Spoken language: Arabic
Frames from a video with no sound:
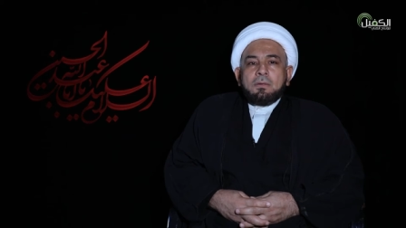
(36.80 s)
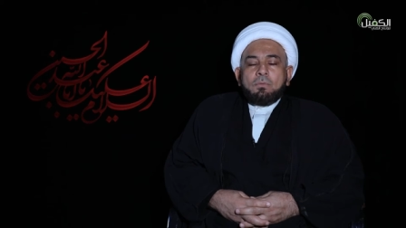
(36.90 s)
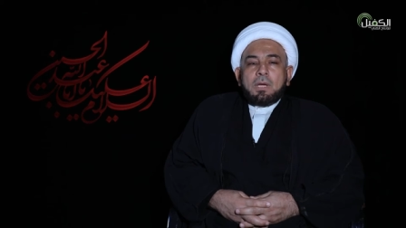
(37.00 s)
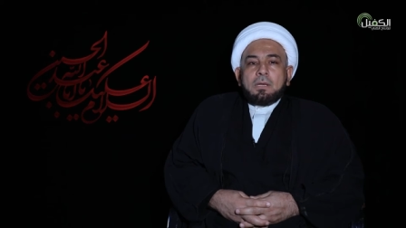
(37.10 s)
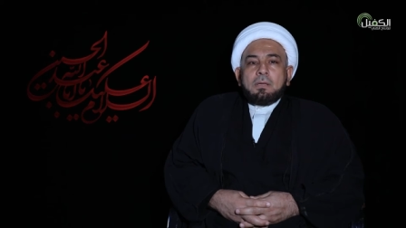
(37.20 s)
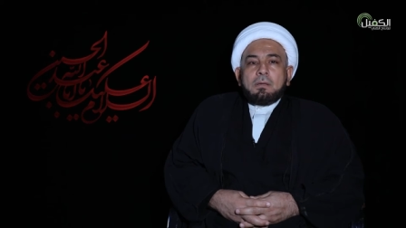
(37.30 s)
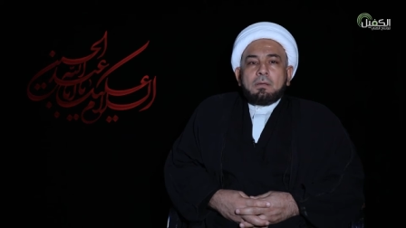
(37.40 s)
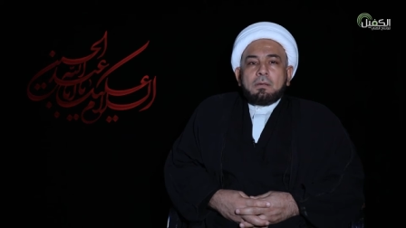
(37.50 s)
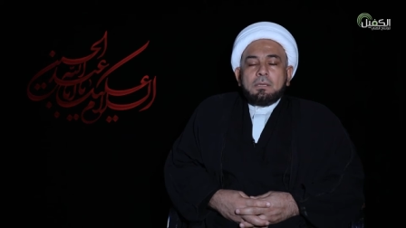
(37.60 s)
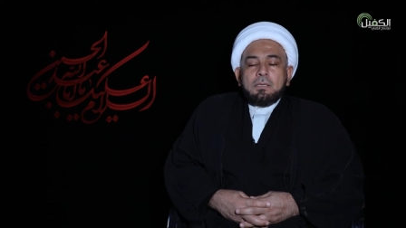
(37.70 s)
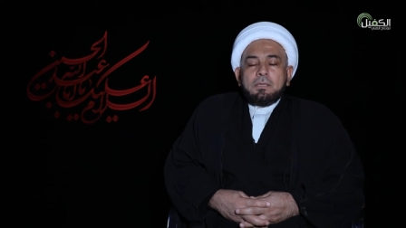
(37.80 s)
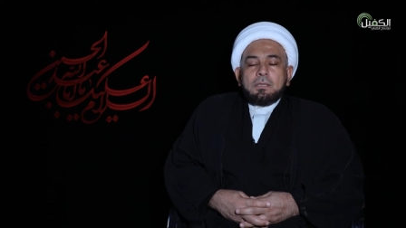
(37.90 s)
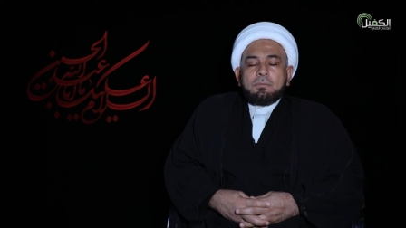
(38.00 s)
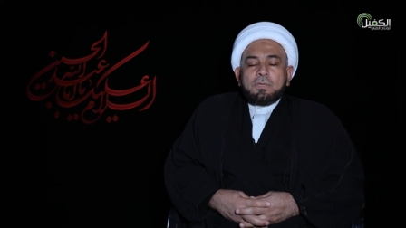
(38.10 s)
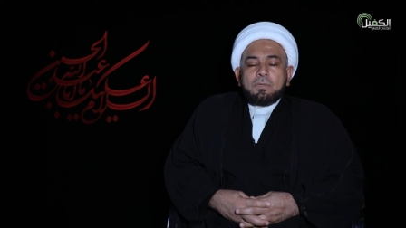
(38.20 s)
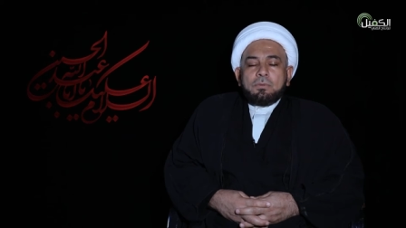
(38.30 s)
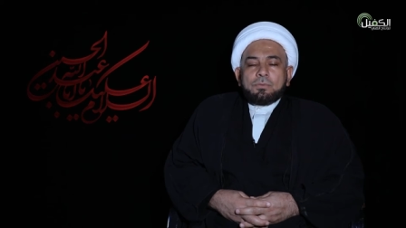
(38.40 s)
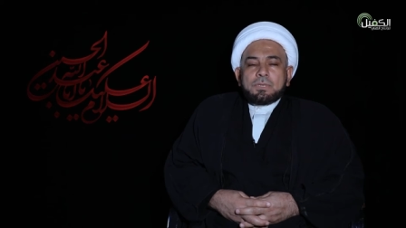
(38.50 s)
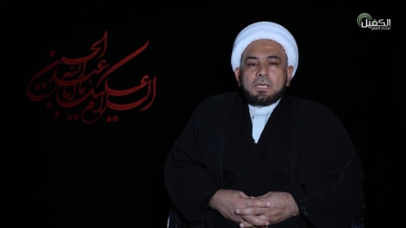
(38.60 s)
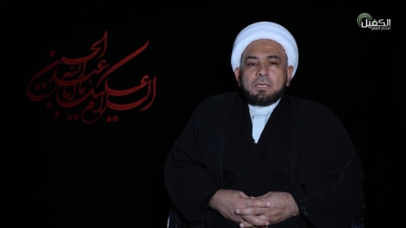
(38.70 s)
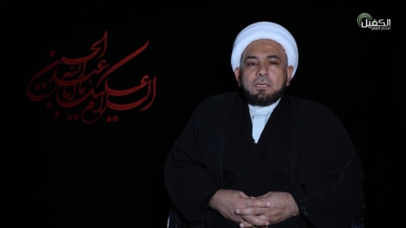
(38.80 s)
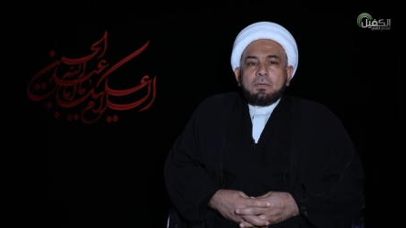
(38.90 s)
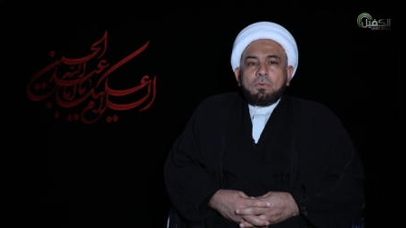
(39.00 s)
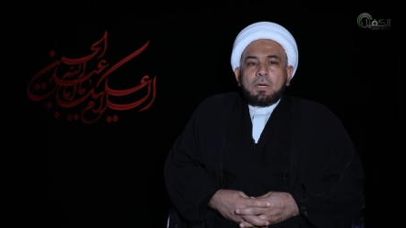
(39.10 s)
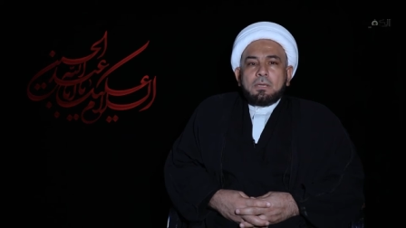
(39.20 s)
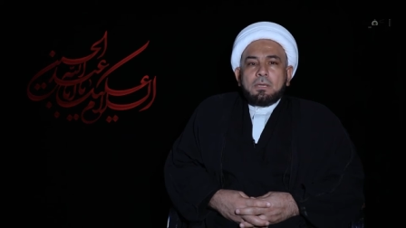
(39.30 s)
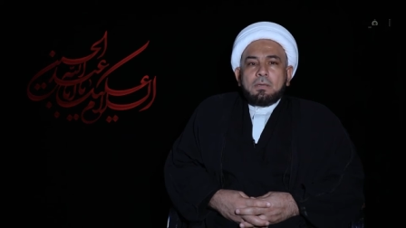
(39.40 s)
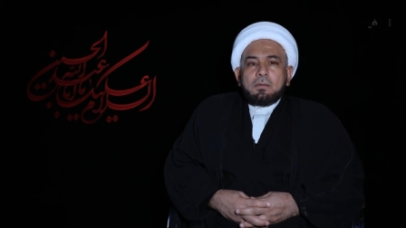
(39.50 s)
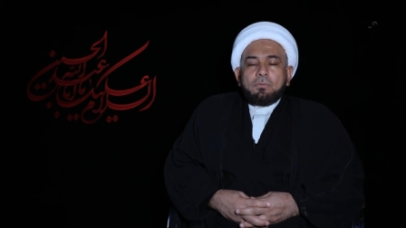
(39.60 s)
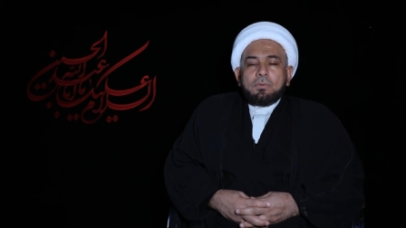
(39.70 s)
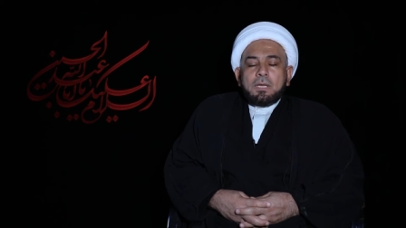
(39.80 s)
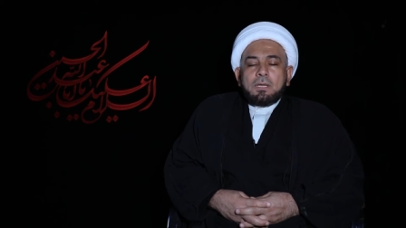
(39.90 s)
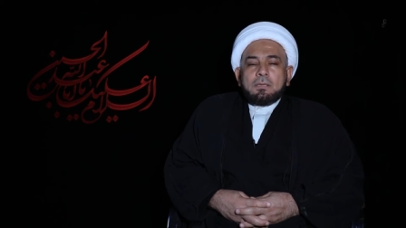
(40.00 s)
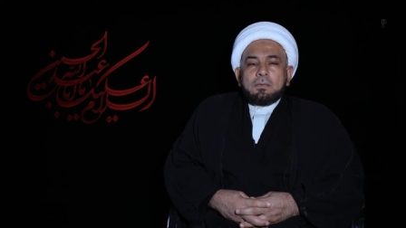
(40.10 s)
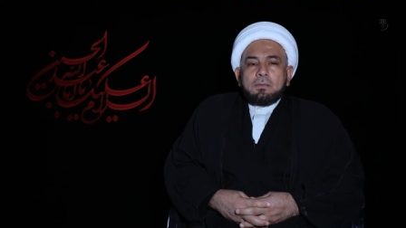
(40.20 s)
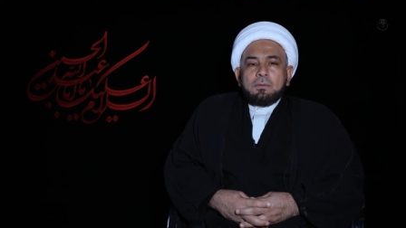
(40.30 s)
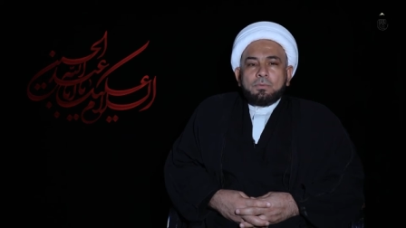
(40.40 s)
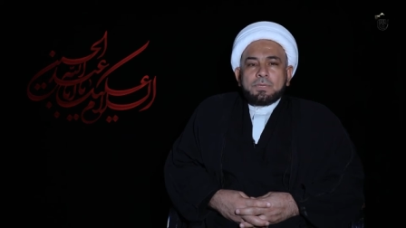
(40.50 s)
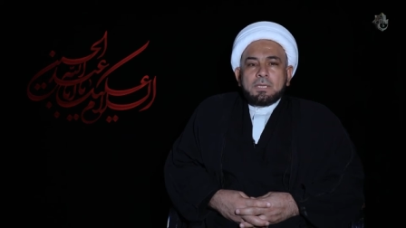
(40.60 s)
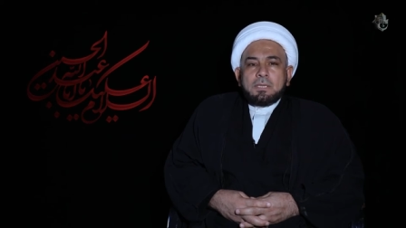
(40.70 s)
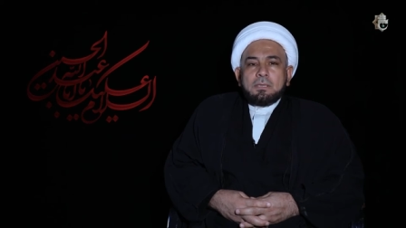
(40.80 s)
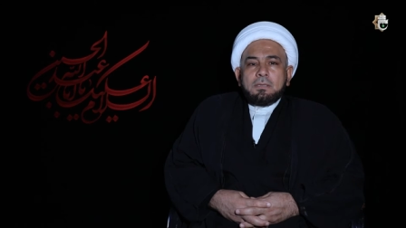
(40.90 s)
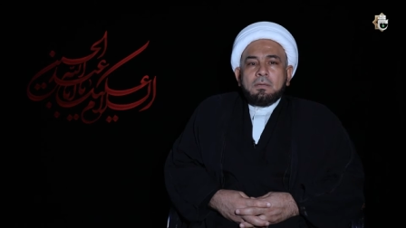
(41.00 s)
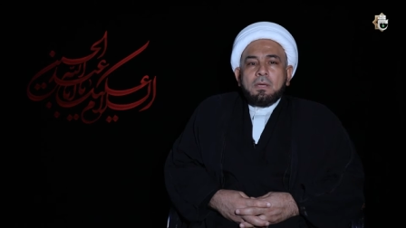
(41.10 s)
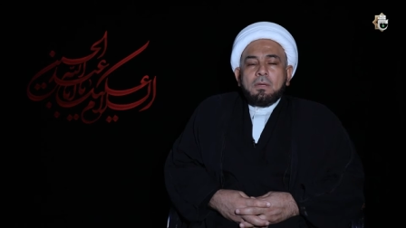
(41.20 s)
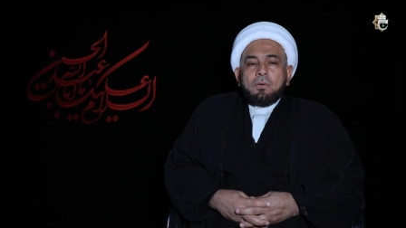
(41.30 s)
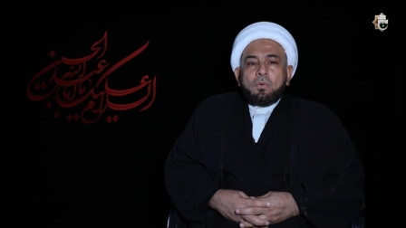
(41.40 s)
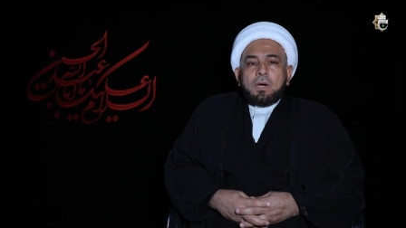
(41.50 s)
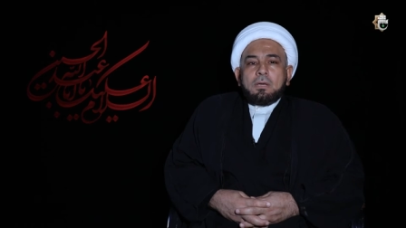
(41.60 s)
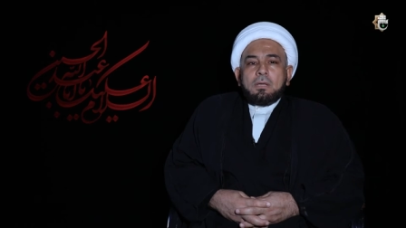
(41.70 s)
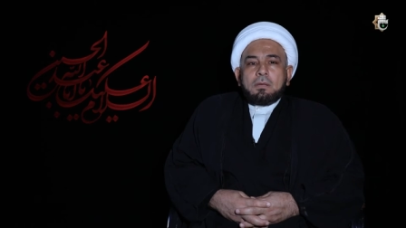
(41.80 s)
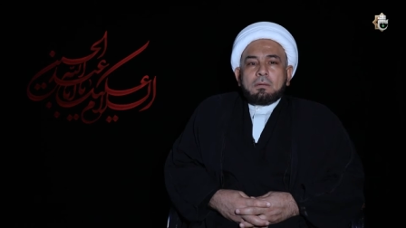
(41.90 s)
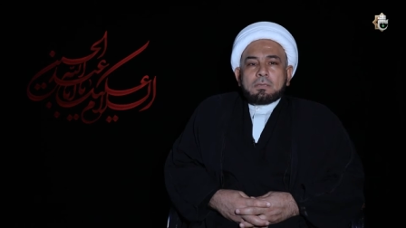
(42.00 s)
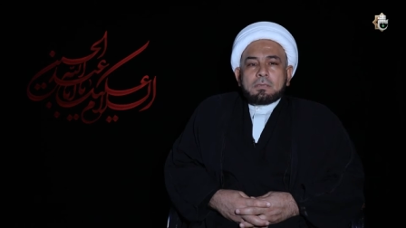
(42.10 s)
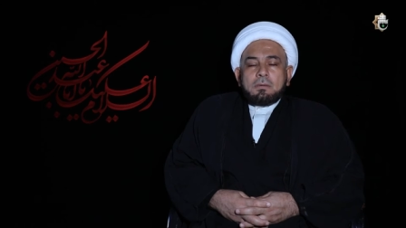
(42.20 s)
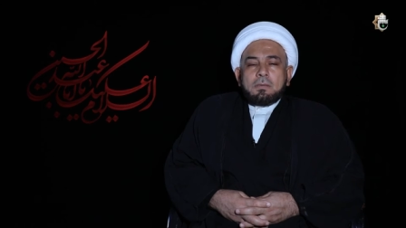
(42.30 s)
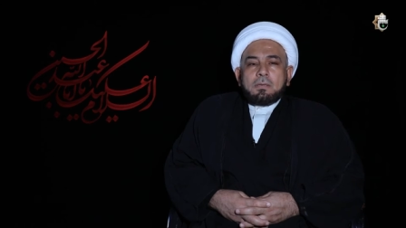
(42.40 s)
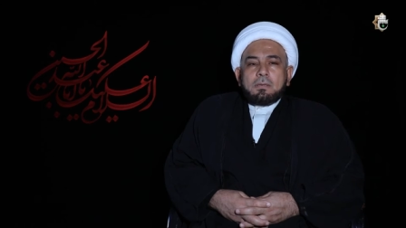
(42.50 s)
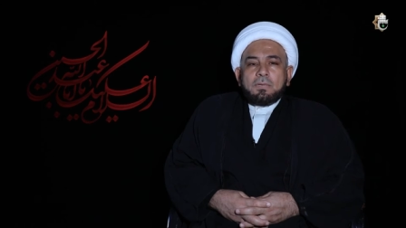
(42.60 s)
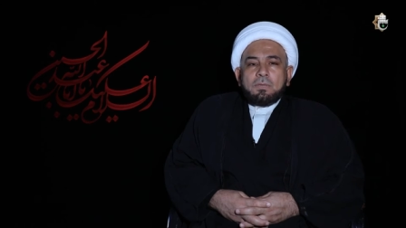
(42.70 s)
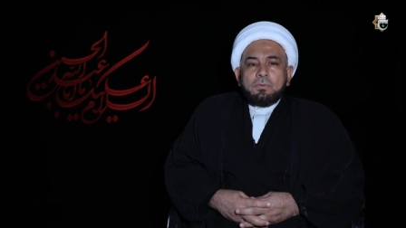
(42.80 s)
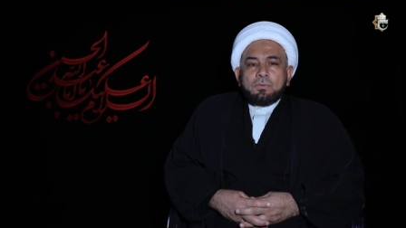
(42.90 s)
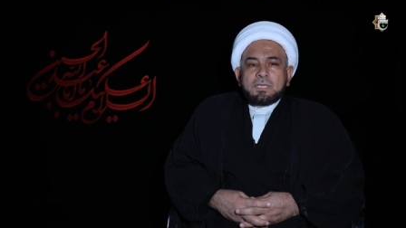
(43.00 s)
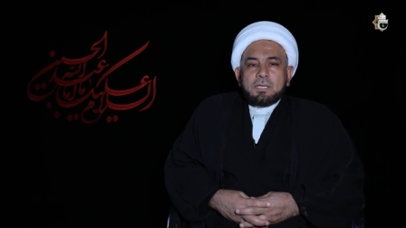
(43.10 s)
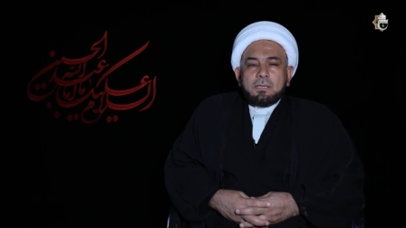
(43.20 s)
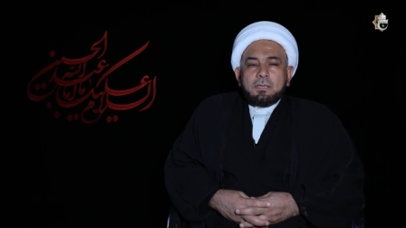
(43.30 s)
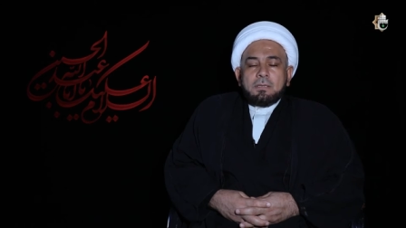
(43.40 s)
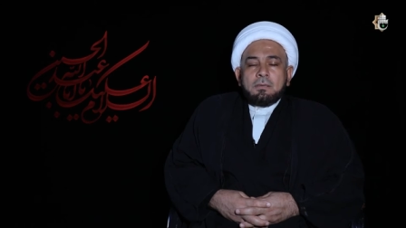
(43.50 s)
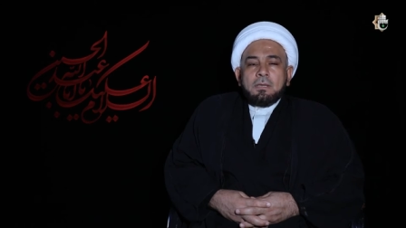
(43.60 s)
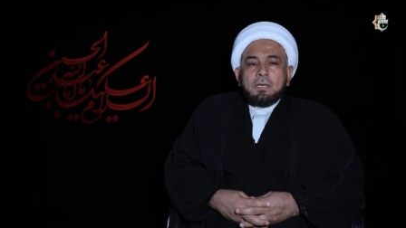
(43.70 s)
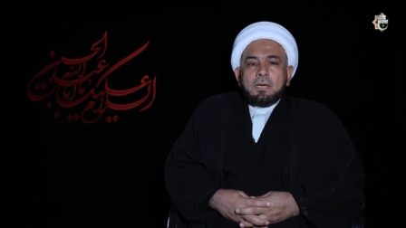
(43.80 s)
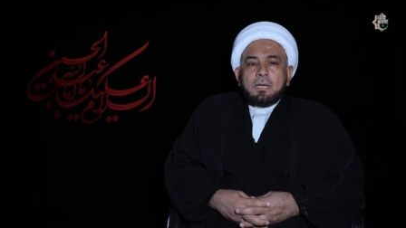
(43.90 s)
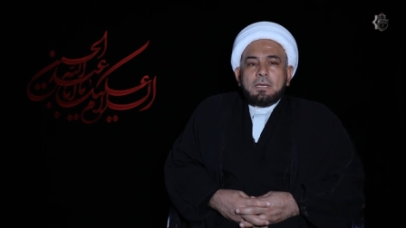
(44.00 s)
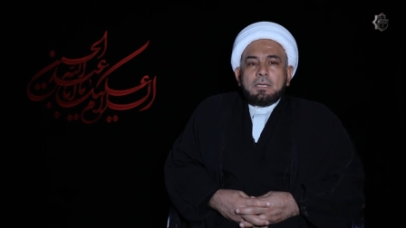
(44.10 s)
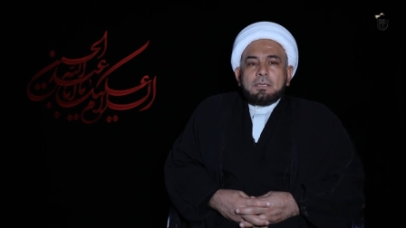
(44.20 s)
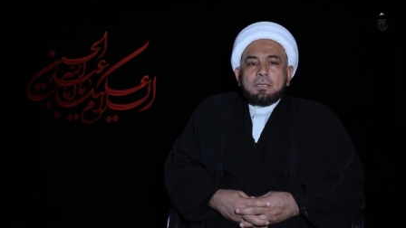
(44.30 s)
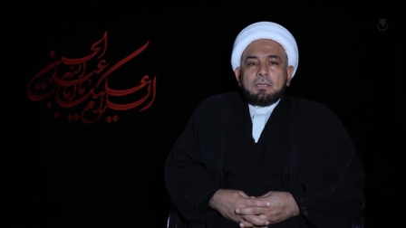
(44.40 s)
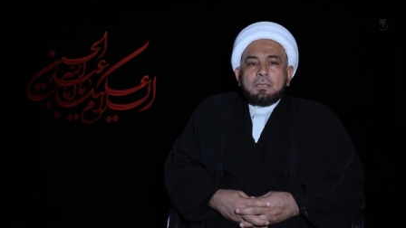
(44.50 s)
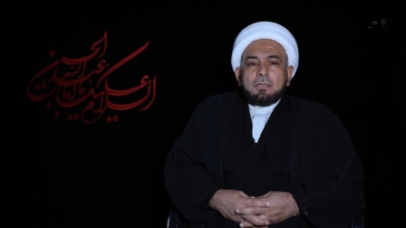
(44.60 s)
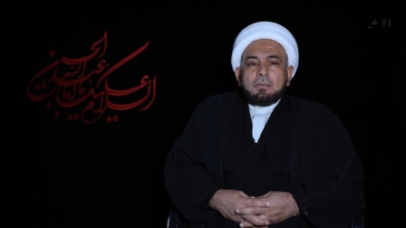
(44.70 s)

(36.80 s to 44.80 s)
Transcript: وعلى علي بن الحسين وعلى أولاد الحسين وعلى أصحاب الحسين الذين